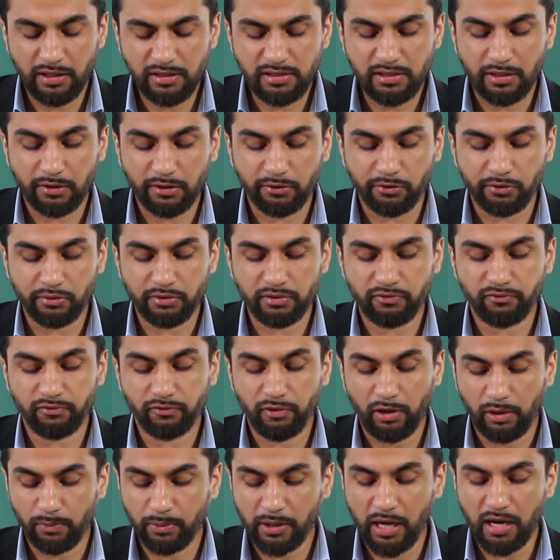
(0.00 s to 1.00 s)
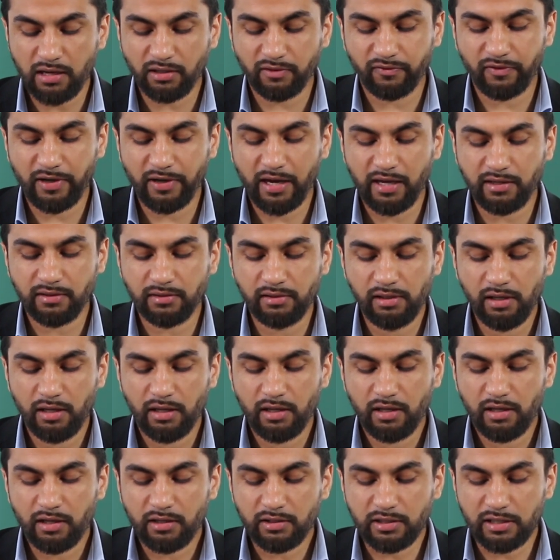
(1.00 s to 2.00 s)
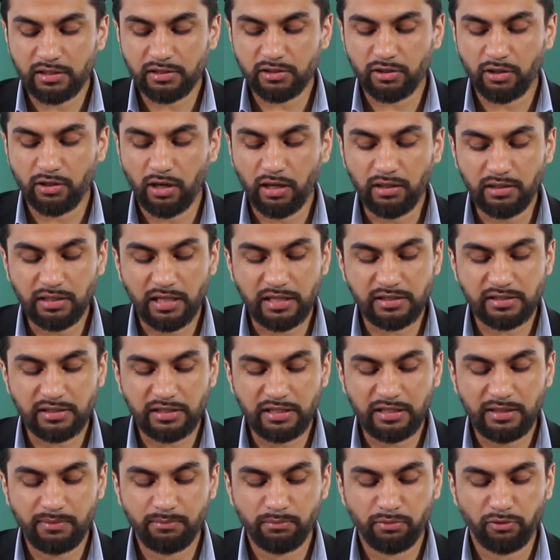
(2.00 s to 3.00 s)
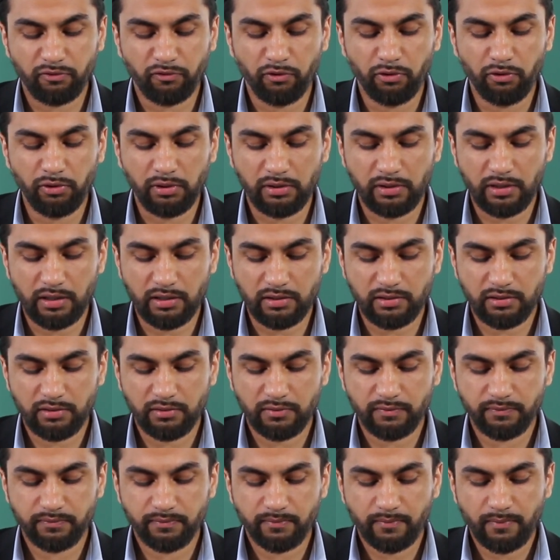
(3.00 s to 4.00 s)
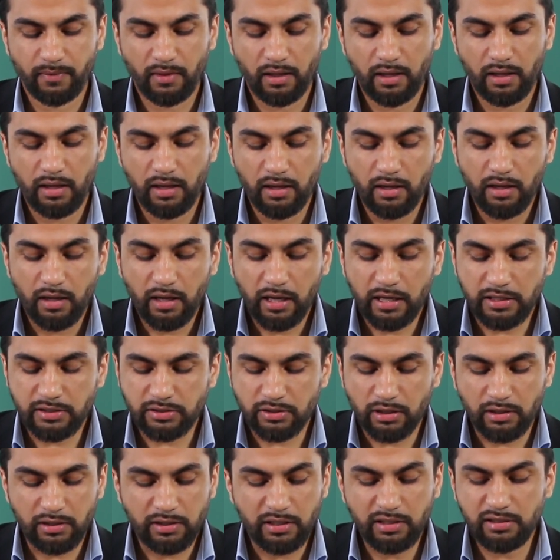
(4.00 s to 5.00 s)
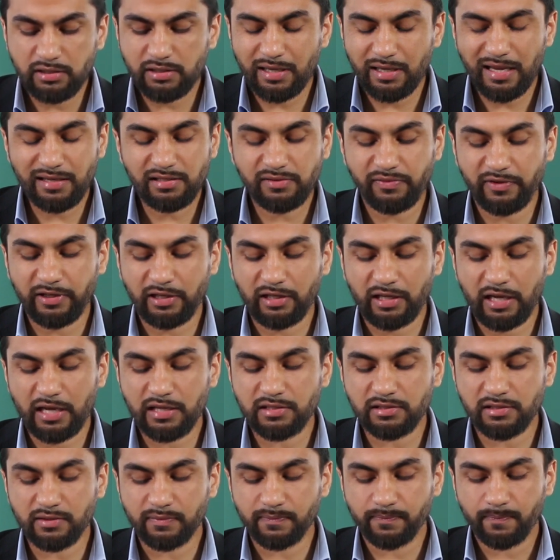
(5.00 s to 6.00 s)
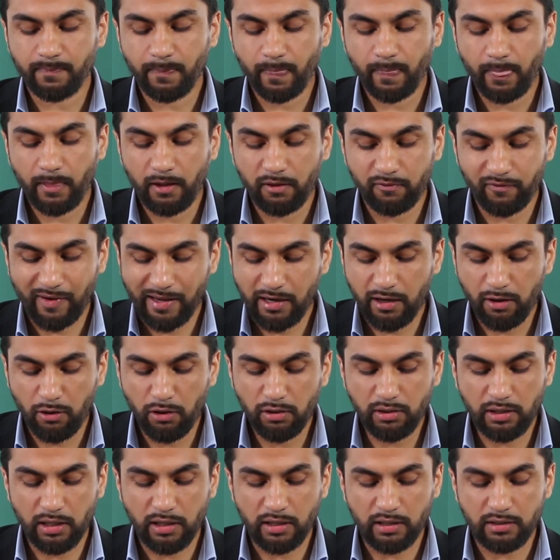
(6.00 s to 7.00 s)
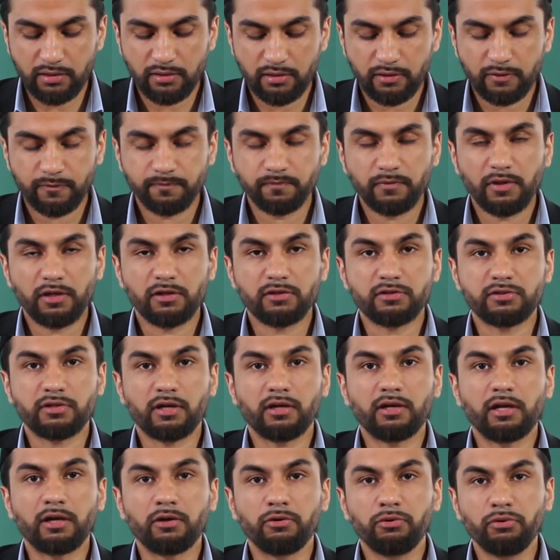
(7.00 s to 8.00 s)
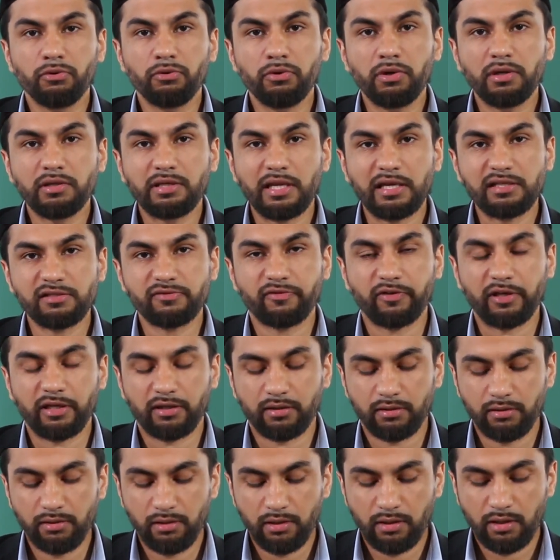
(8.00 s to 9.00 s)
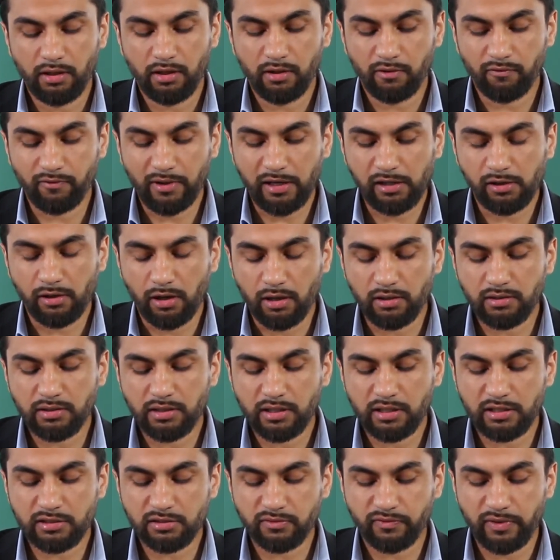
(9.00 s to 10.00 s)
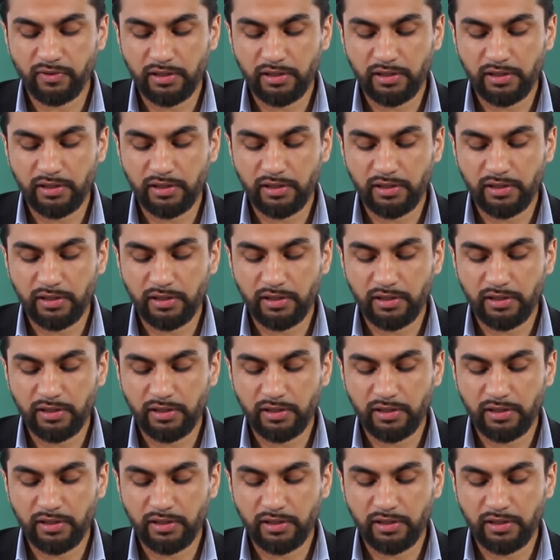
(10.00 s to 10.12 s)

Hintergrund vollbracht werden, dass Gott es ihm befohlen hat. Er soll nicht deswegen essen, weil er Hunger hat, sondern nur deswegen, weil Gott es